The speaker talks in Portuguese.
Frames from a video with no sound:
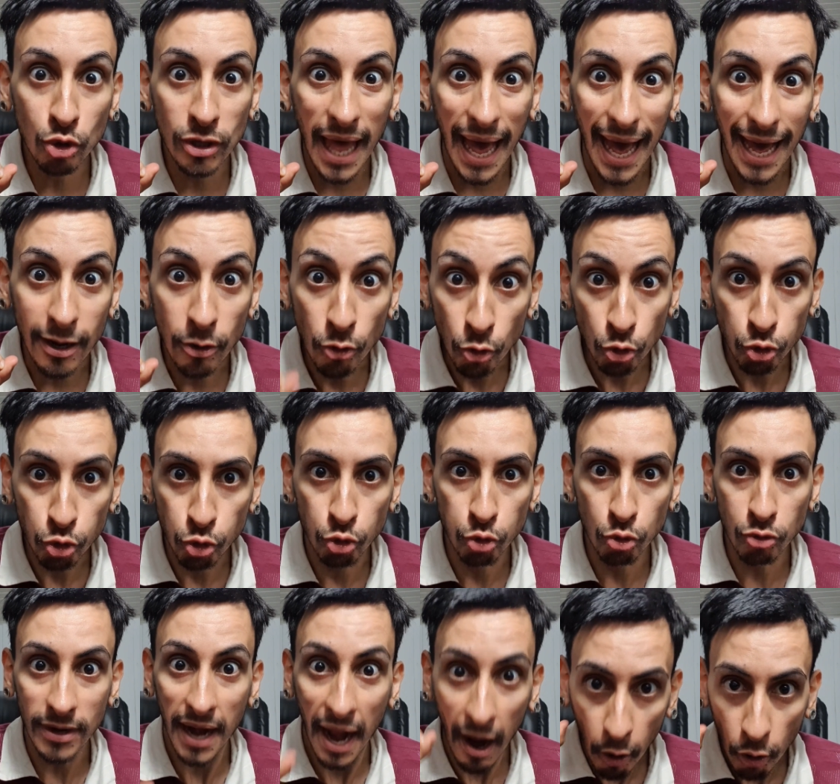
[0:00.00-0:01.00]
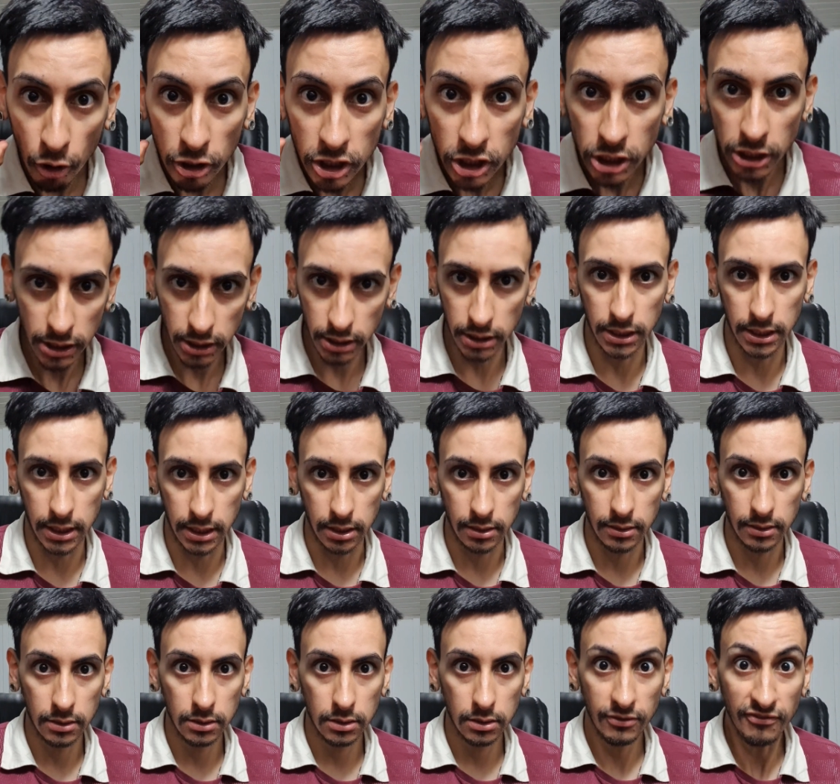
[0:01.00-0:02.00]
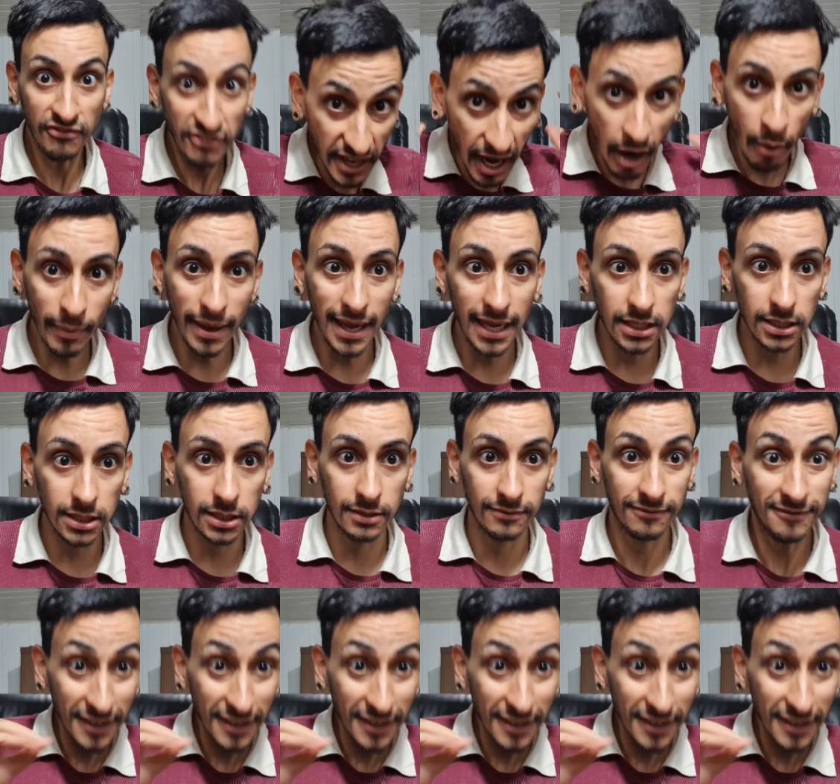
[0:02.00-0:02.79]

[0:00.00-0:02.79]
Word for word: Naruto na roxinha. Finalmente,